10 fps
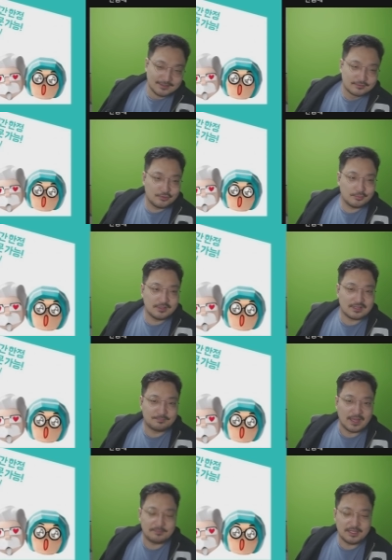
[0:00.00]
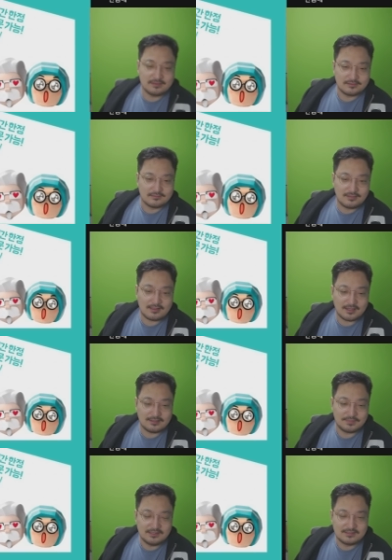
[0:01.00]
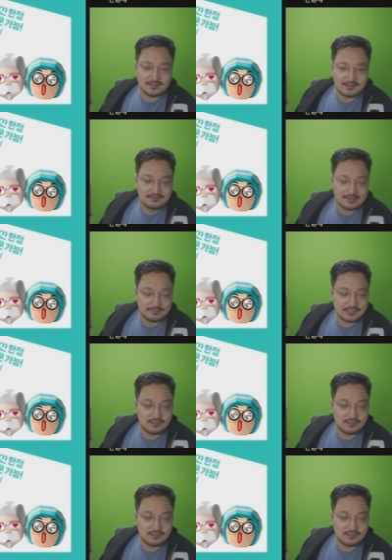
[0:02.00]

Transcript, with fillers: 그러고 보니까 뱀인 색깔이 민트네. 갑자기